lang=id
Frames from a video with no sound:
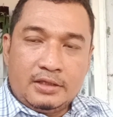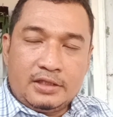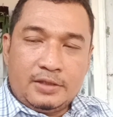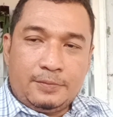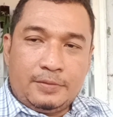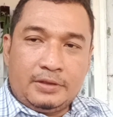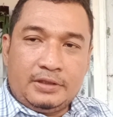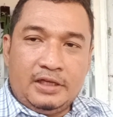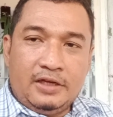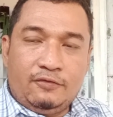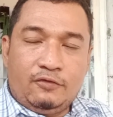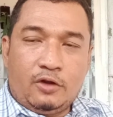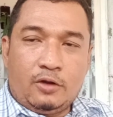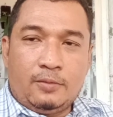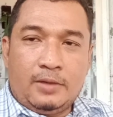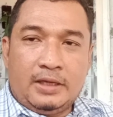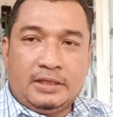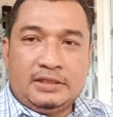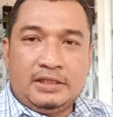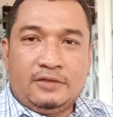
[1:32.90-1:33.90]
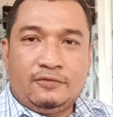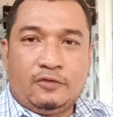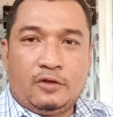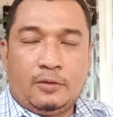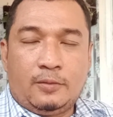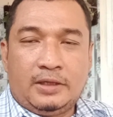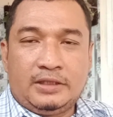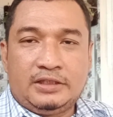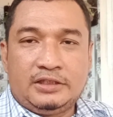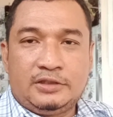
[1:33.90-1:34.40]
Seperti
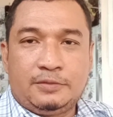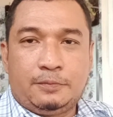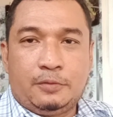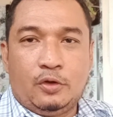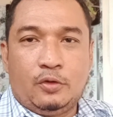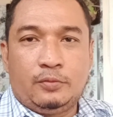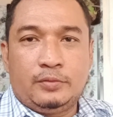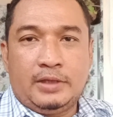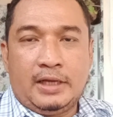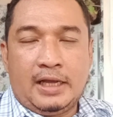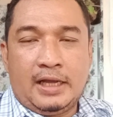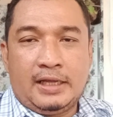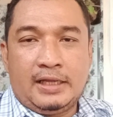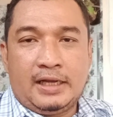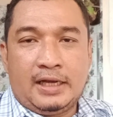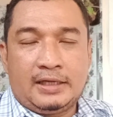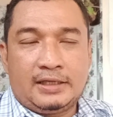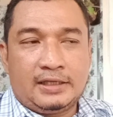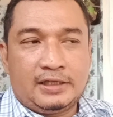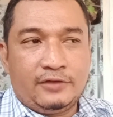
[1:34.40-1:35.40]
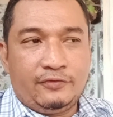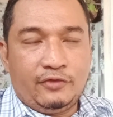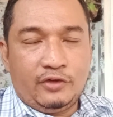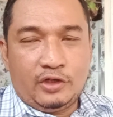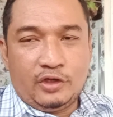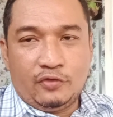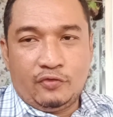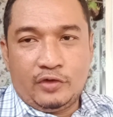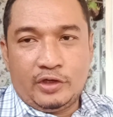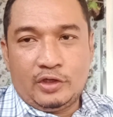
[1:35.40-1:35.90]
informasi-informasi sebelumnya yang ada di
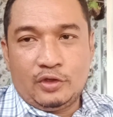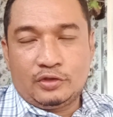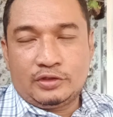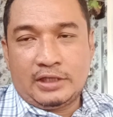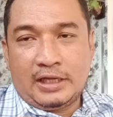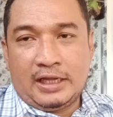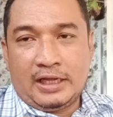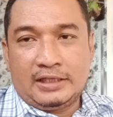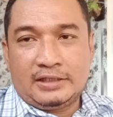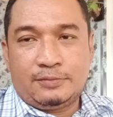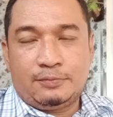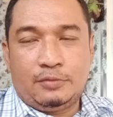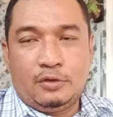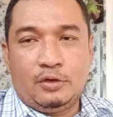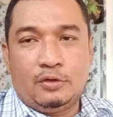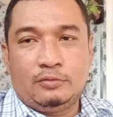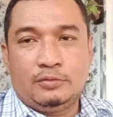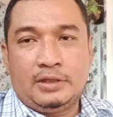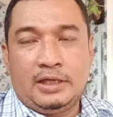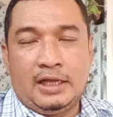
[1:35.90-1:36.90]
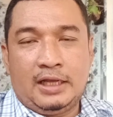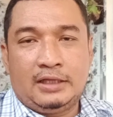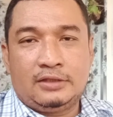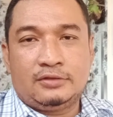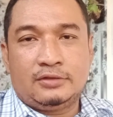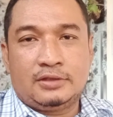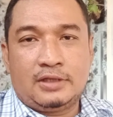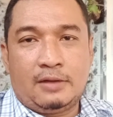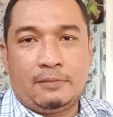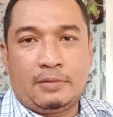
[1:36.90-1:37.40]
video-video saya sebelumnya
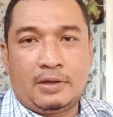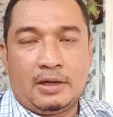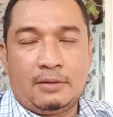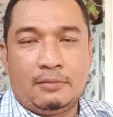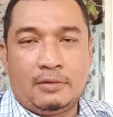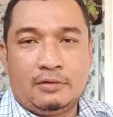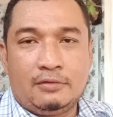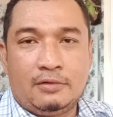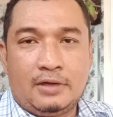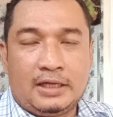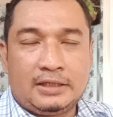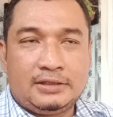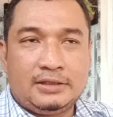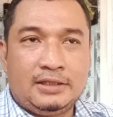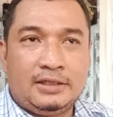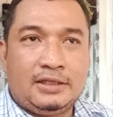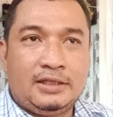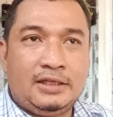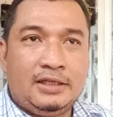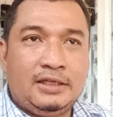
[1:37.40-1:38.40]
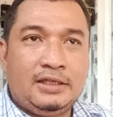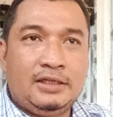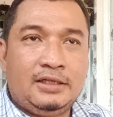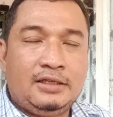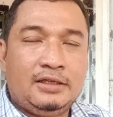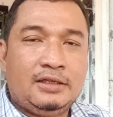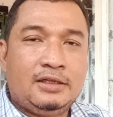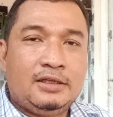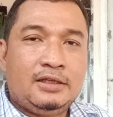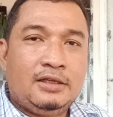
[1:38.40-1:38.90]
juga pernah mengulas ini
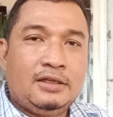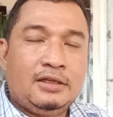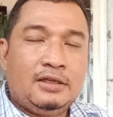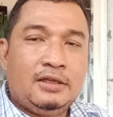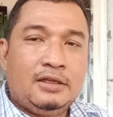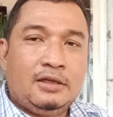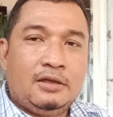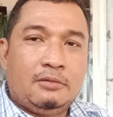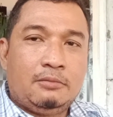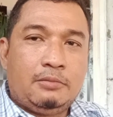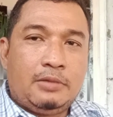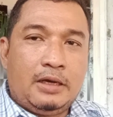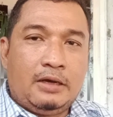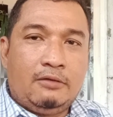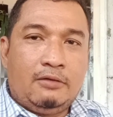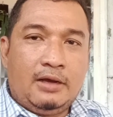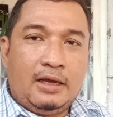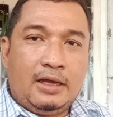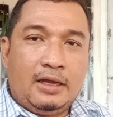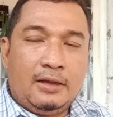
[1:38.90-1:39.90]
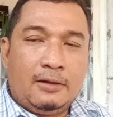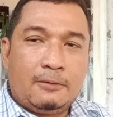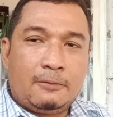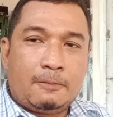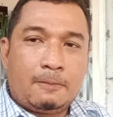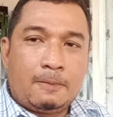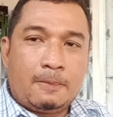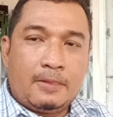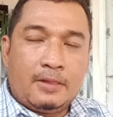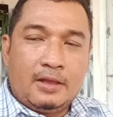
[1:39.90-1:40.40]
bahwa
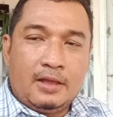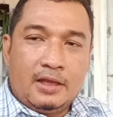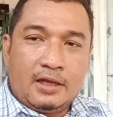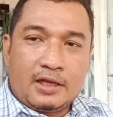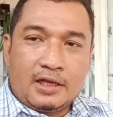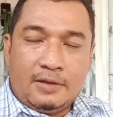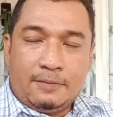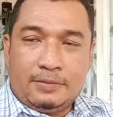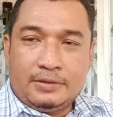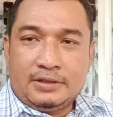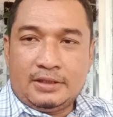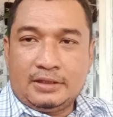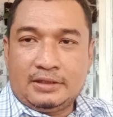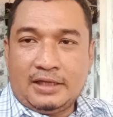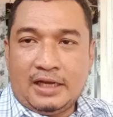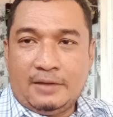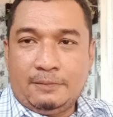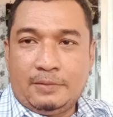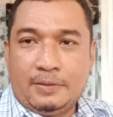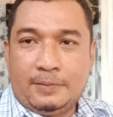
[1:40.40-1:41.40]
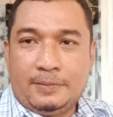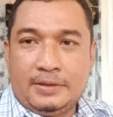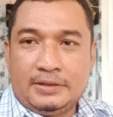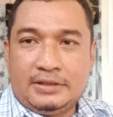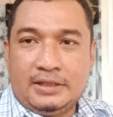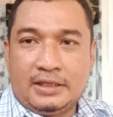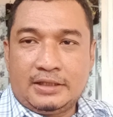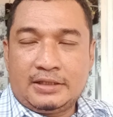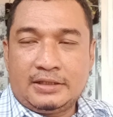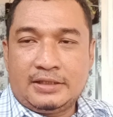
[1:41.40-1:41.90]
kepesertaan
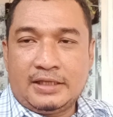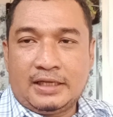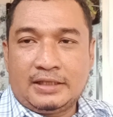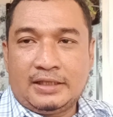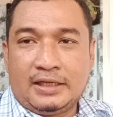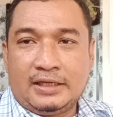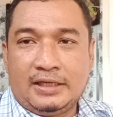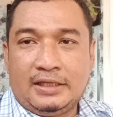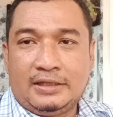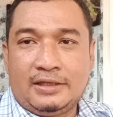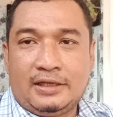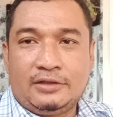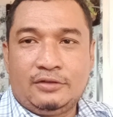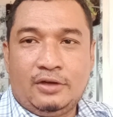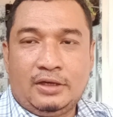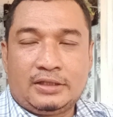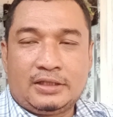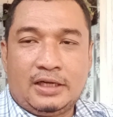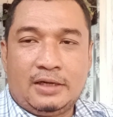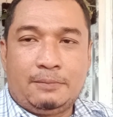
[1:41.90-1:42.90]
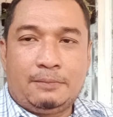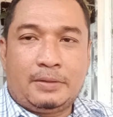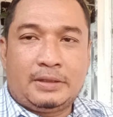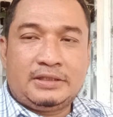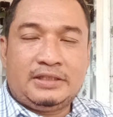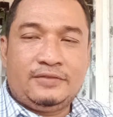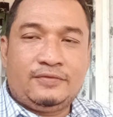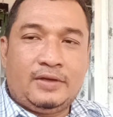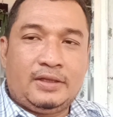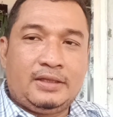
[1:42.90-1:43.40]
BPJS Kesehatan kita itu adalah
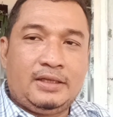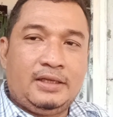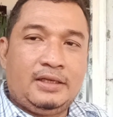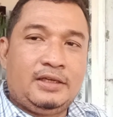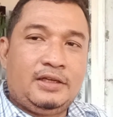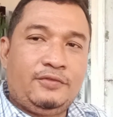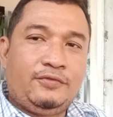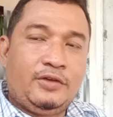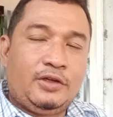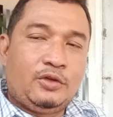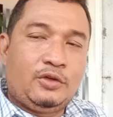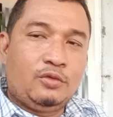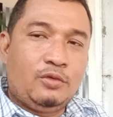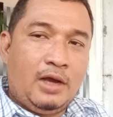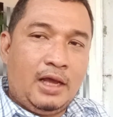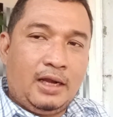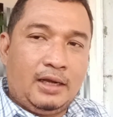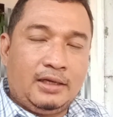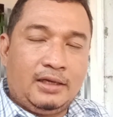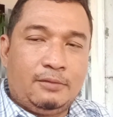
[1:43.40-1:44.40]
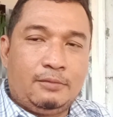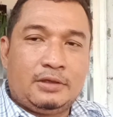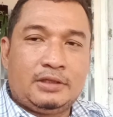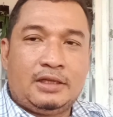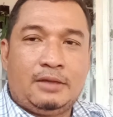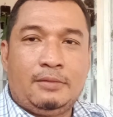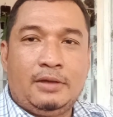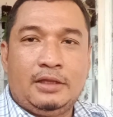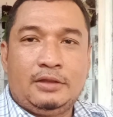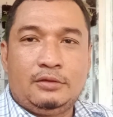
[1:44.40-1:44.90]
bersifat individual. Yang
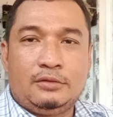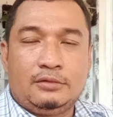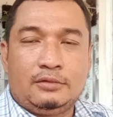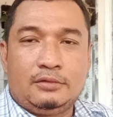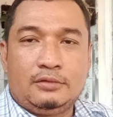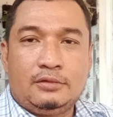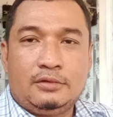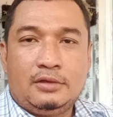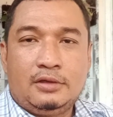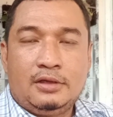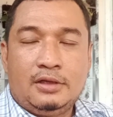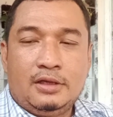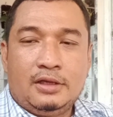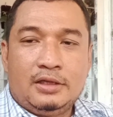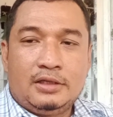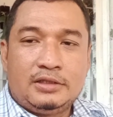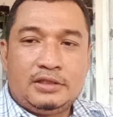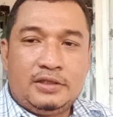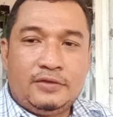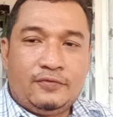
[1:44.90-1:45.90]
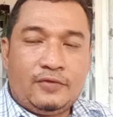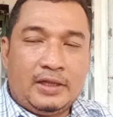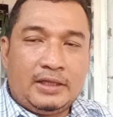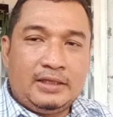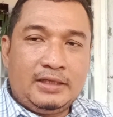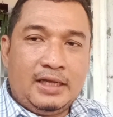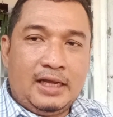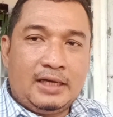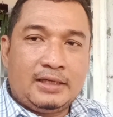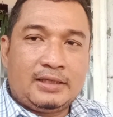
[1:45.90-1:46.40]
pertama itu
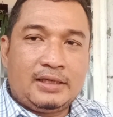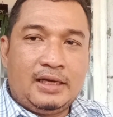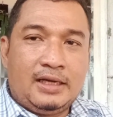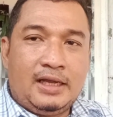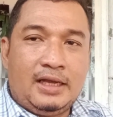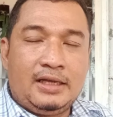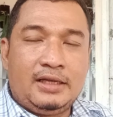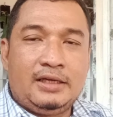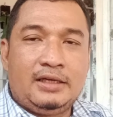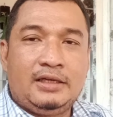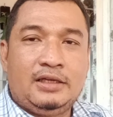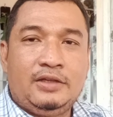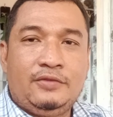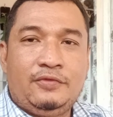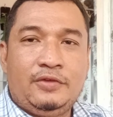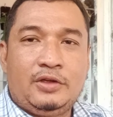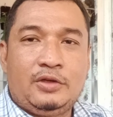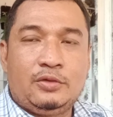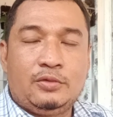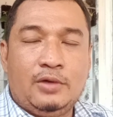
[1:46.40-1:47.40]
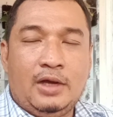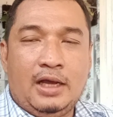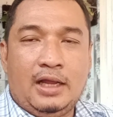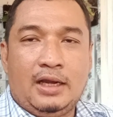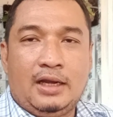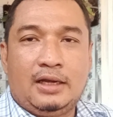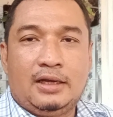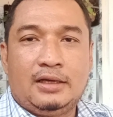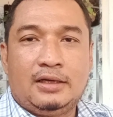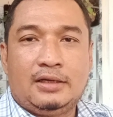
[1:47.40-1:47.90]
sifatnya adalah
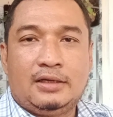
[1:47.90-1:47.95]
individual.